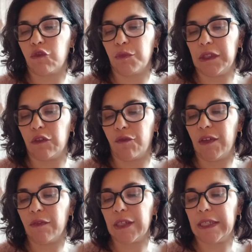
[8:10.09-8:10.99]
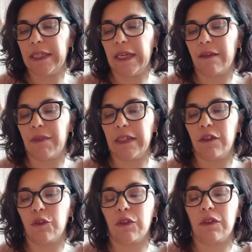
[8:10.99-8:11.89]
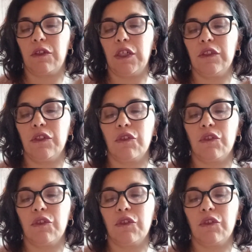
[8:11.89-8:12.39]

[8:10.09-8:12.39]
du mois de février avec le code